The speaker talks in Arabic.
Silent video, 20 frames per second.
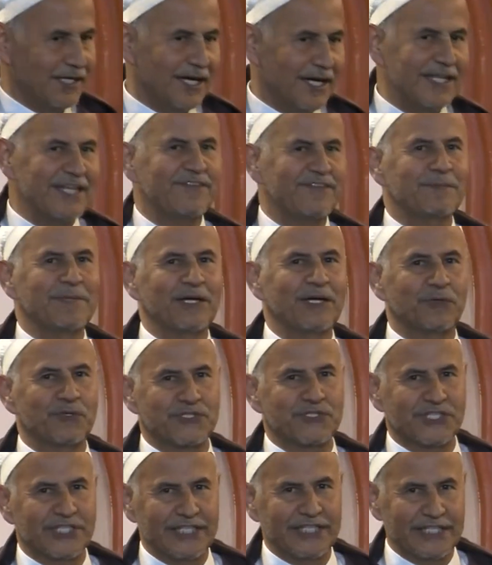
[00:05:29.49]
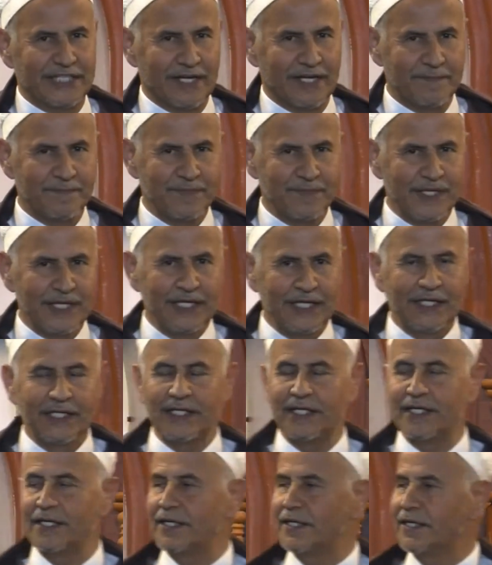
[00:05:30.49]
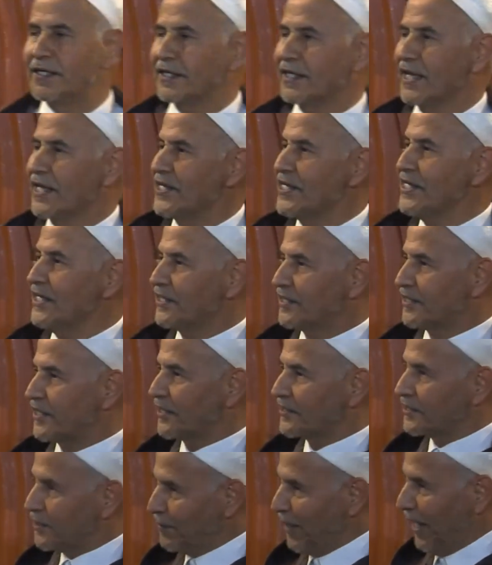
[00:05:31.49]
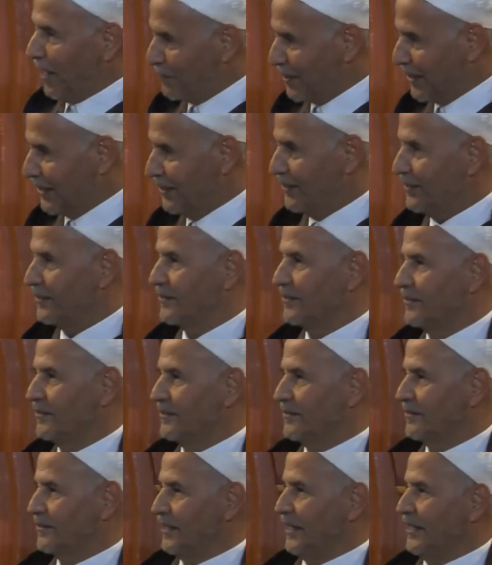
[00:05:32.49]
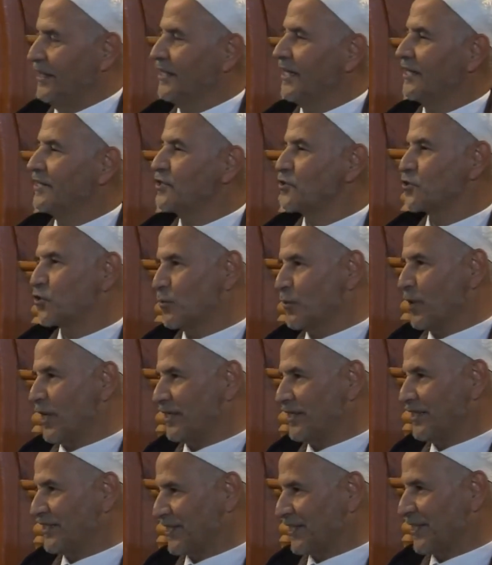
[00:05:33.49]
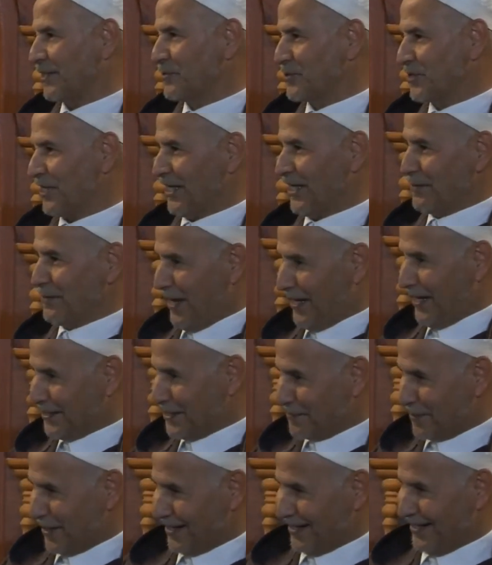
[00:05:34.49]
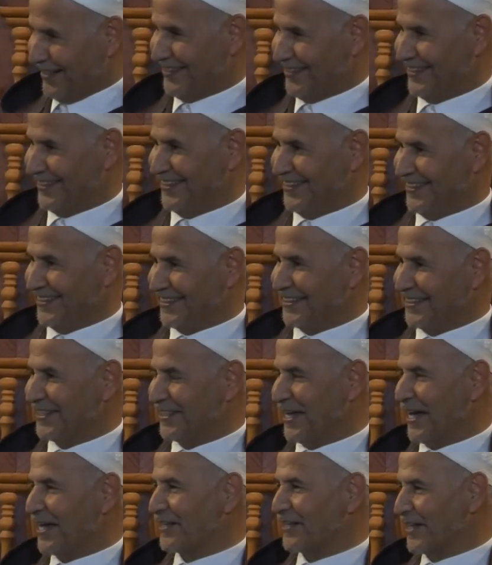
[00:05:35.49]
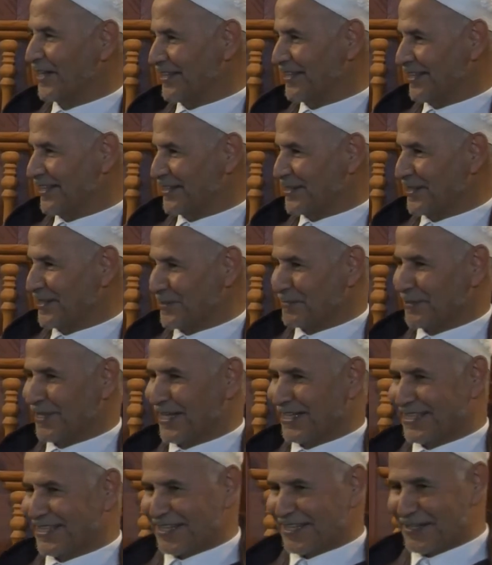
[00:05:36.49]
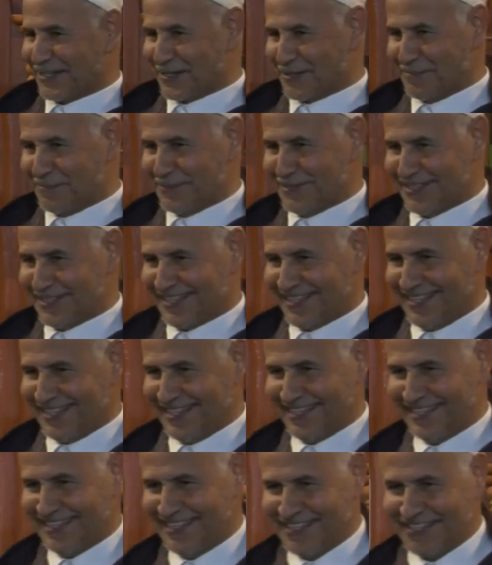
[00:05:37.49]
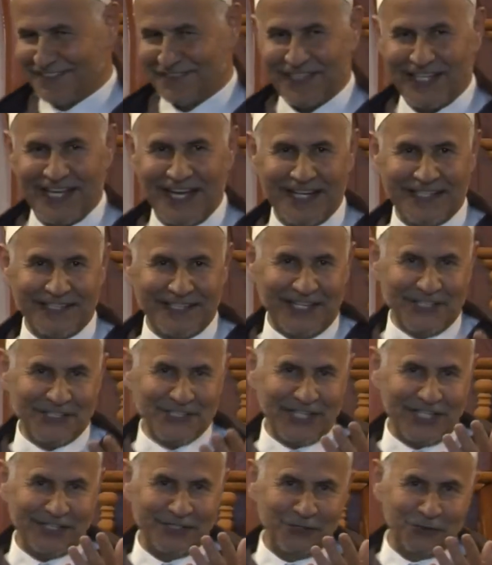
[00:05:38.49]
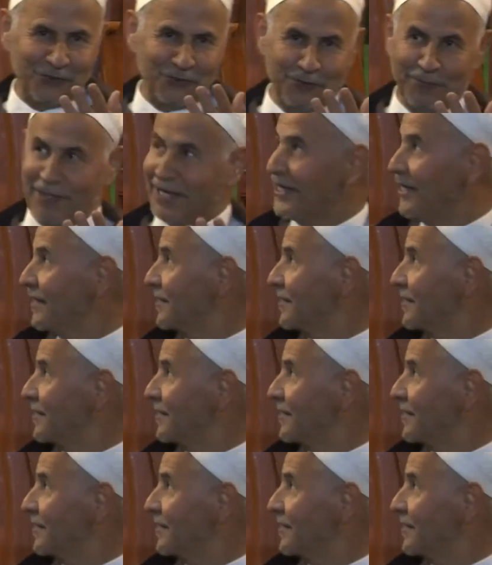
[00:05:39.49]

هذا فيما يخص النية آه قضية الترتيب العملي يعني غادي نصوم غادي نصلي ان شاء الله بحال دابا ها لان الان رمضان كيقرب ها فالان العشاء غادي يكون مع ال